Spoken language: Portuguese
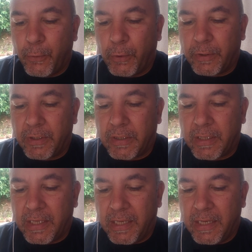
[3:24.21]

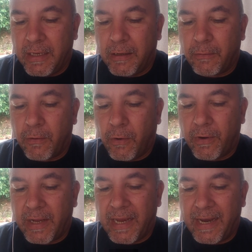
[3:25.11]
porque
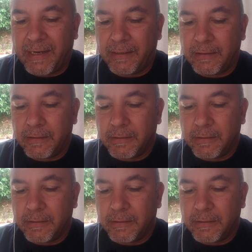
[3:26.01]
qualquer